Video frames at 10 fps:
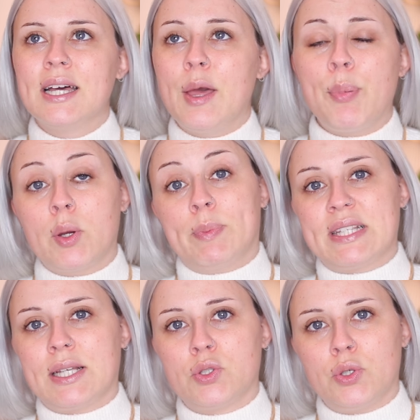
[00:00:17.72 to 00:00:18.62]
E poi ho
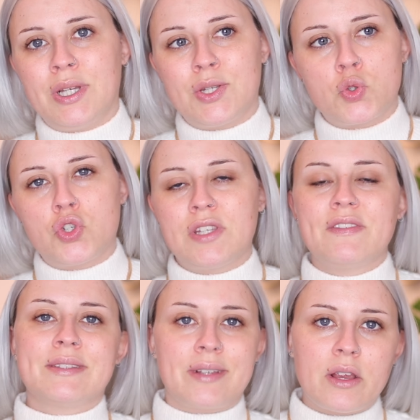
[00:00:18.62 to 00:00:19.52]
passato le
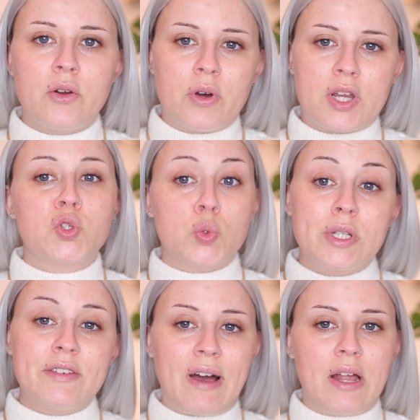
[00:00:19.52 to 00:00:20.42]
successive tre ore sul
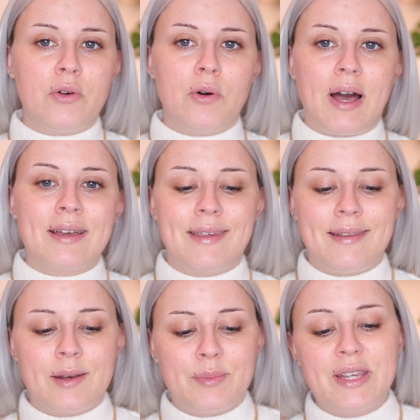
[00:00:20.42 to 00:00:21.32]
divano a
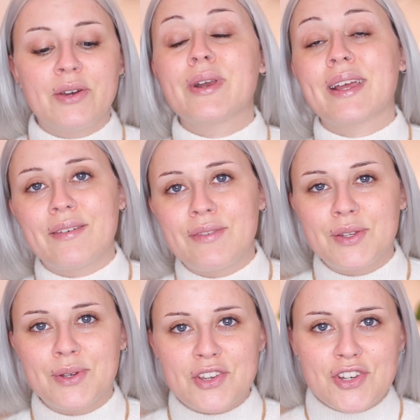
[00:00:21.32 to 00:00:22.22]
chiedermi e ora che
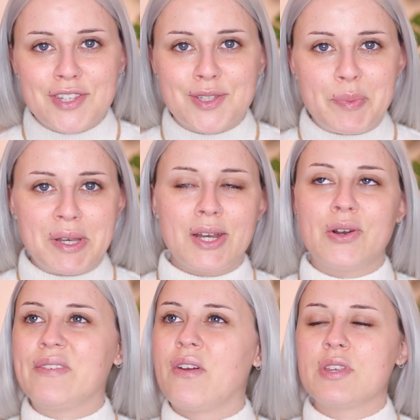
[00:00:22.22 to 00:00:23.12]
video registro? Perché non
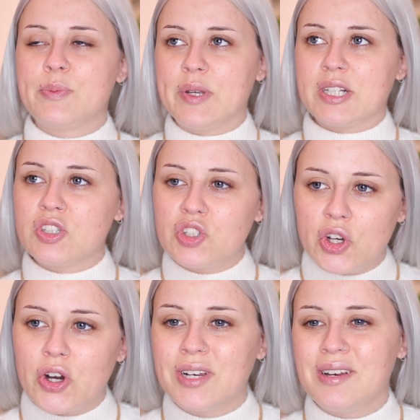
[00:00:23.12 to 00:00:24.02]
avevo
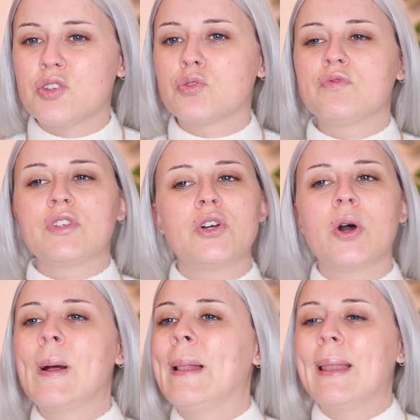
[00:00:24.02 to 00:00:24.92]
ispirazione, nessun video
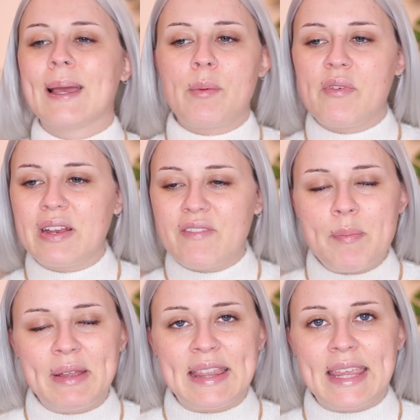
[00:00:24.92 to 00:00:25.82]
che mi veniva in
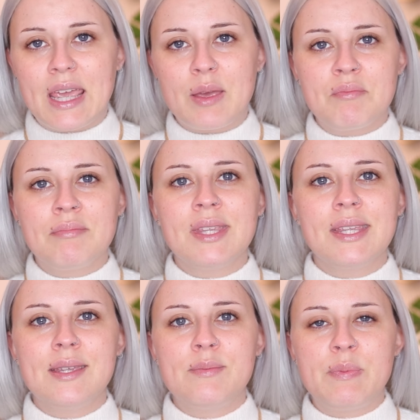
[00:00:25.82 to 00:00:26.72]
mente
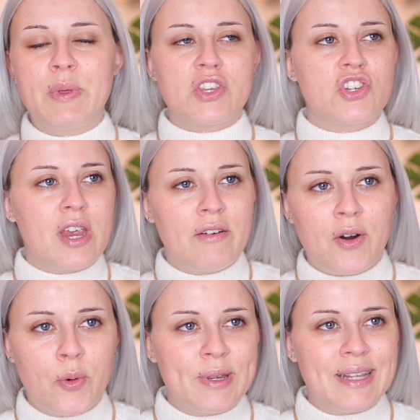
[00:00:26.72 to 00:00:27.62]
mi, mi
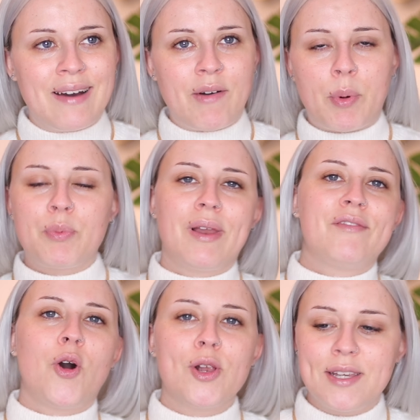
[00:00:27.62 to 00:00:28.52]
piaceva o mi dava proprio la
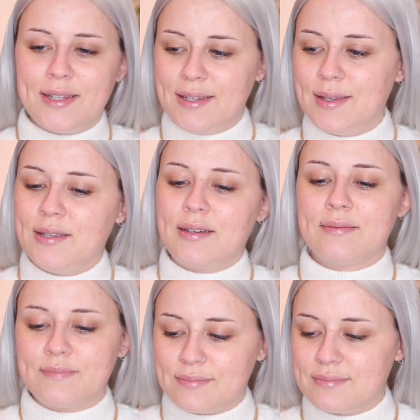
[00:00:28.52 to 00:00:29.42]
voglia di
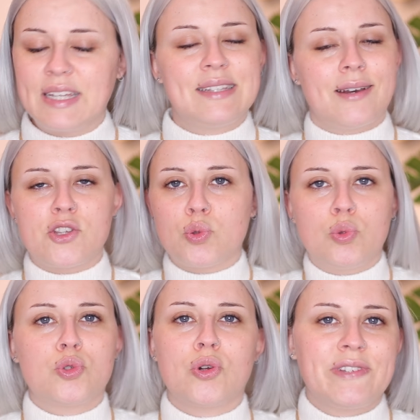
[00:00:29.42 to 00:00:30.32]
mm, mettere su
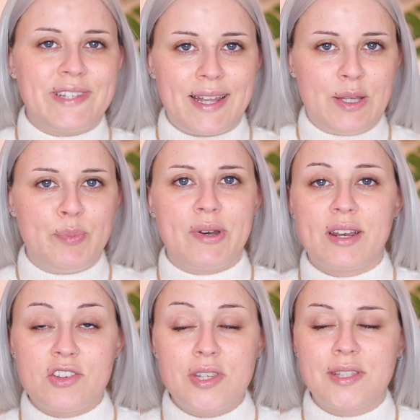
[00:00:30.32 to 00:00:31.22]
tutto il set per
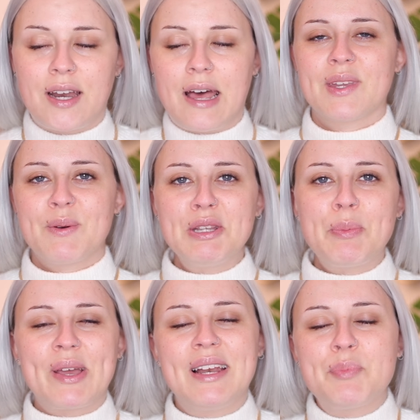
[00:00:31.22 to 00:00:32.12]
registrare, quando
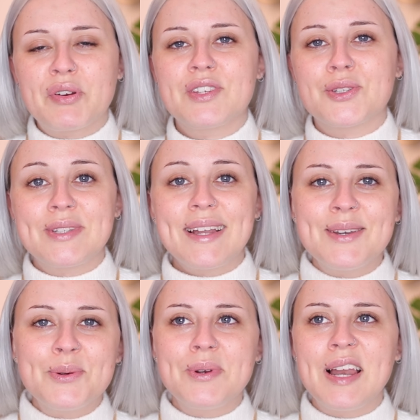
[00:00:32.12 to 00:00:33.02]
poi all'improvviso dal
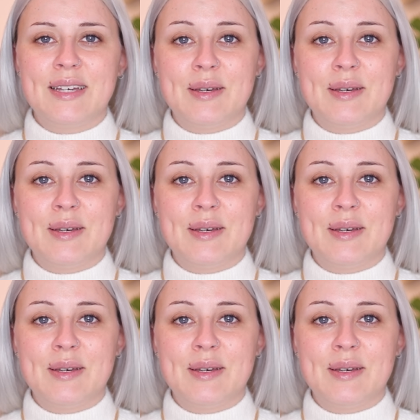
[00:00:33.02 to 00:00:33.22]
nulla